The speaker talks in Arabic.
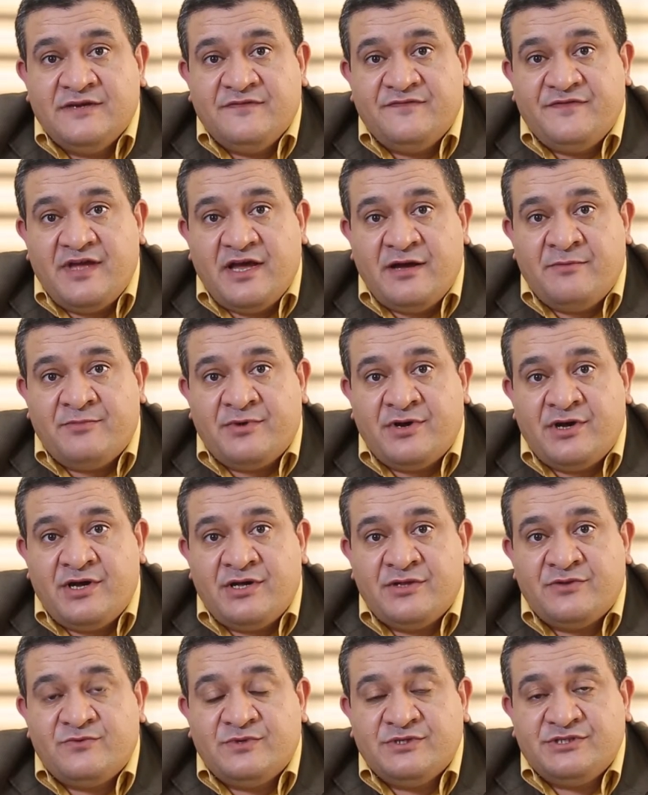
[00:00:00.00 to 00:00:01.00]
في
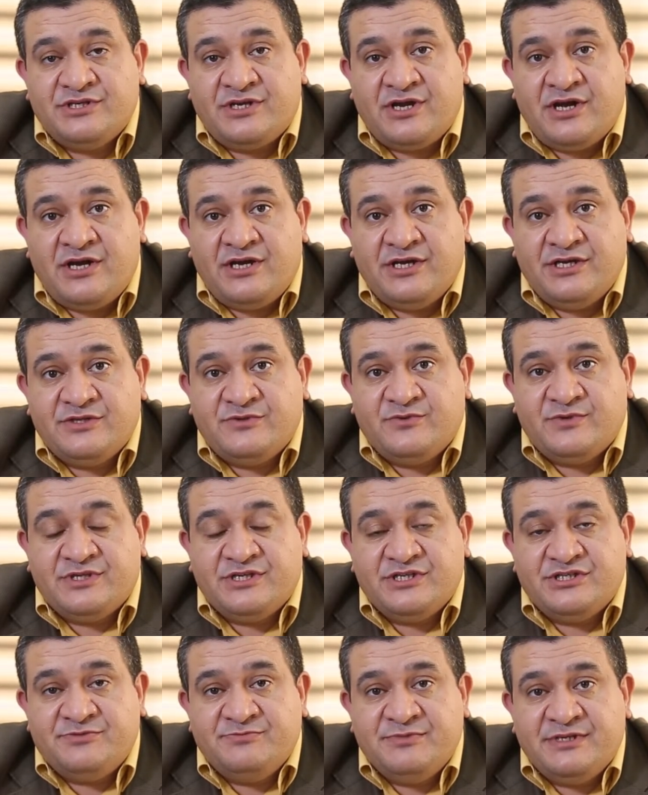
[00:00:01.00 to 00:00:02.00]
أمراض وجراحة
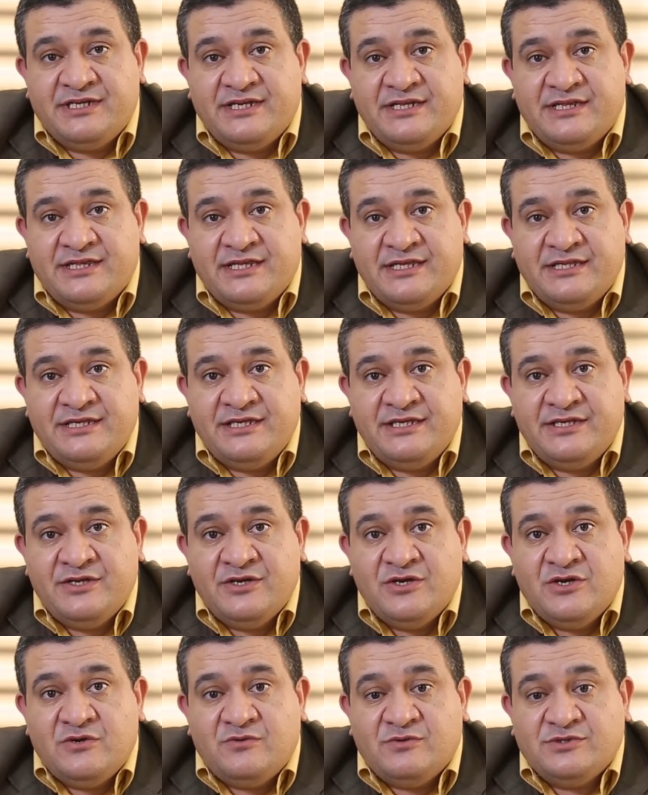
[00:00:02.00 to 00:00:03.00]
وتجميل الثدي
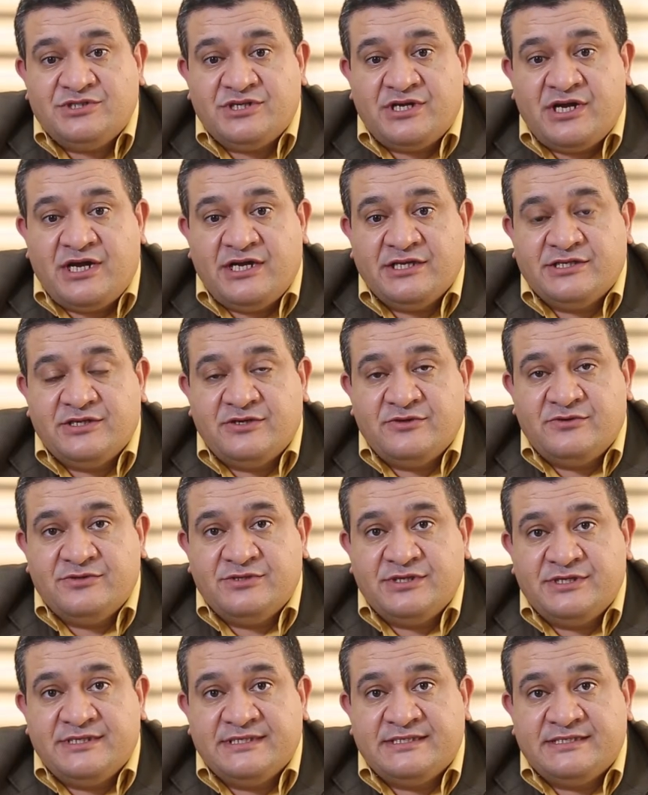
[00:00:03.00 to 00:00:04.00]
وجراحة
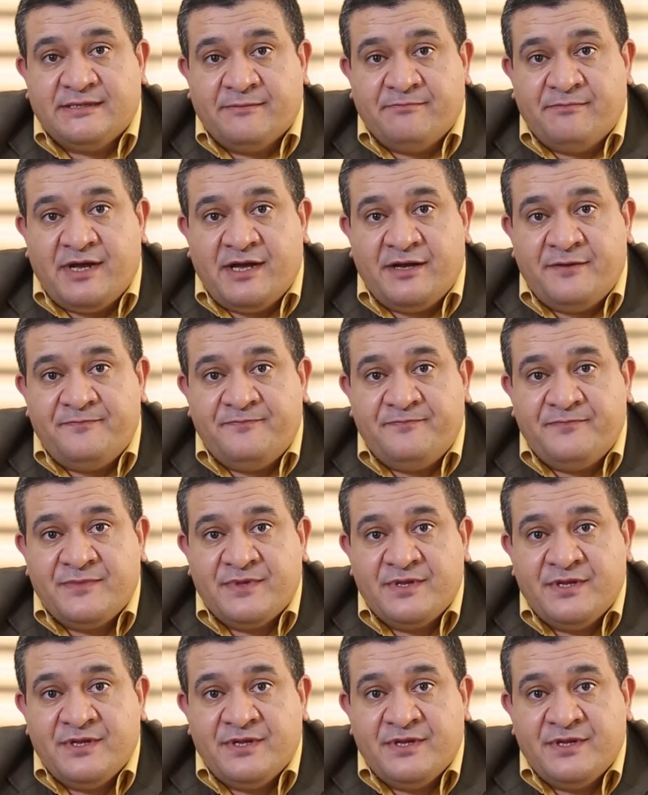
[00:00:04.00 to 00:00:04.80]
الغدد الصماء